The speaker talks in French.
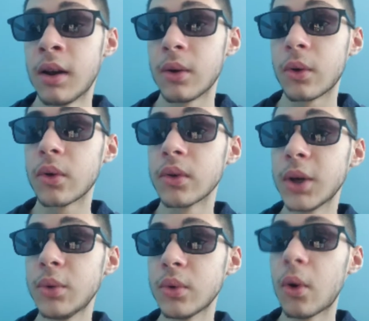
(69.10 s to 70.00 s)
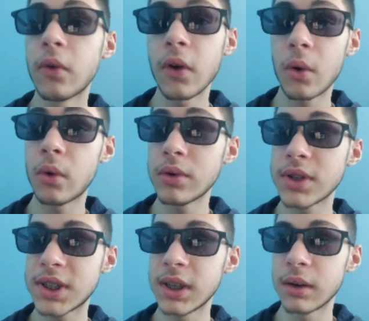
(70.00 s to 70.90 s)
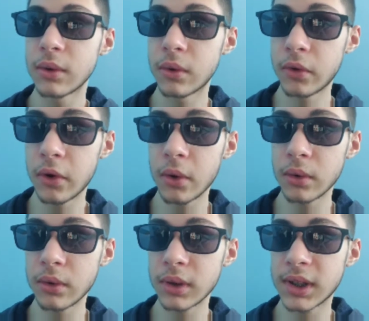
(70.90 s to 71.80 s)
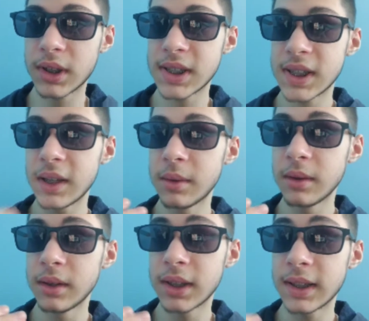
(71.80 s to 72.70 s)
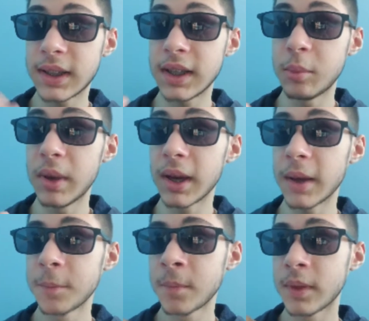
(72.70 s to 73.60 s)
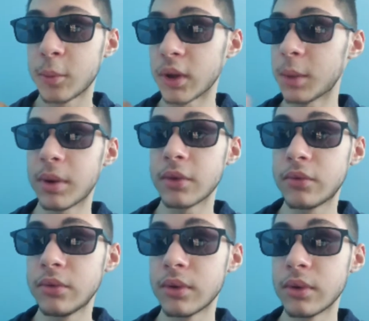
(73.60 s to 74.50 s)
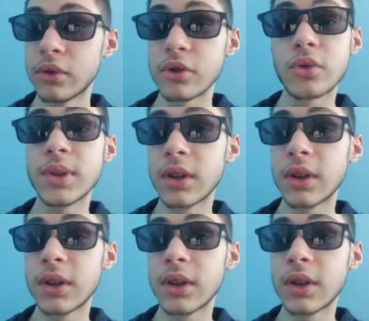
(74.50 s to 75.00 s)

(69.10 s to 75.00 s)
Donc on a eu Overhaul aussi, un hein. Overhaul euh, qui, a été libéré. On n'a pas vu euh, de suite